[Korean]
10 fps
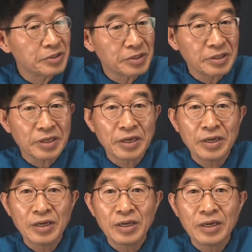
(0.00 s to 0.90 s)
이렇게
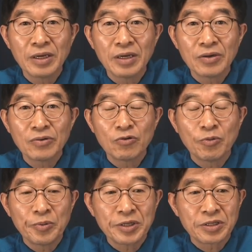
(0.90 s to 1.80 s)

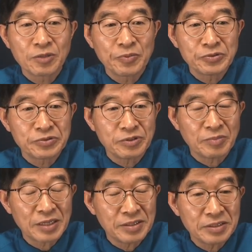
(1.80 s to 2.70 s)
후보별 득표수를
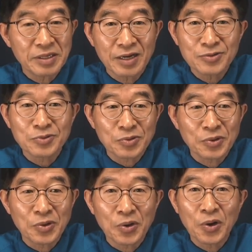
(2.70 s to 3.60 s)
만들어
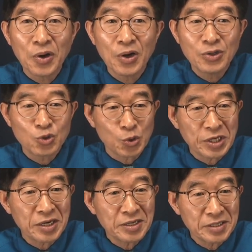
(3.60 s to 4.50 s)
가지고
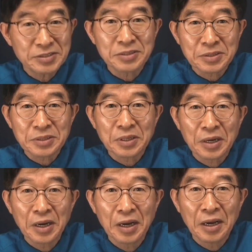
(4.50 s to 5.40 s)
조작을 해서
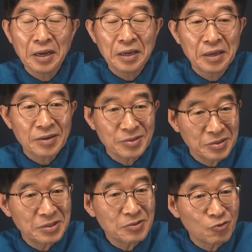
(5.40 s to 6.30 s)

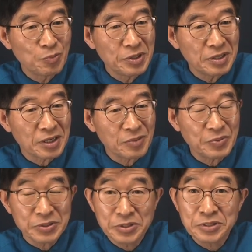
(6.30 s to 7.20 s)
그거를 국민들한테
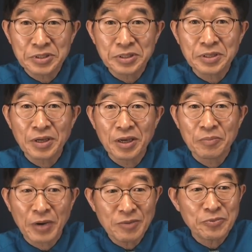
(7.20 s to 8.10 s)
버젓이
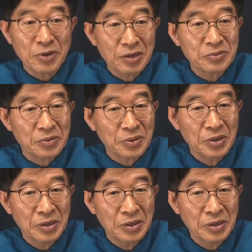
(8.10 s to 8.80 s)
발표하고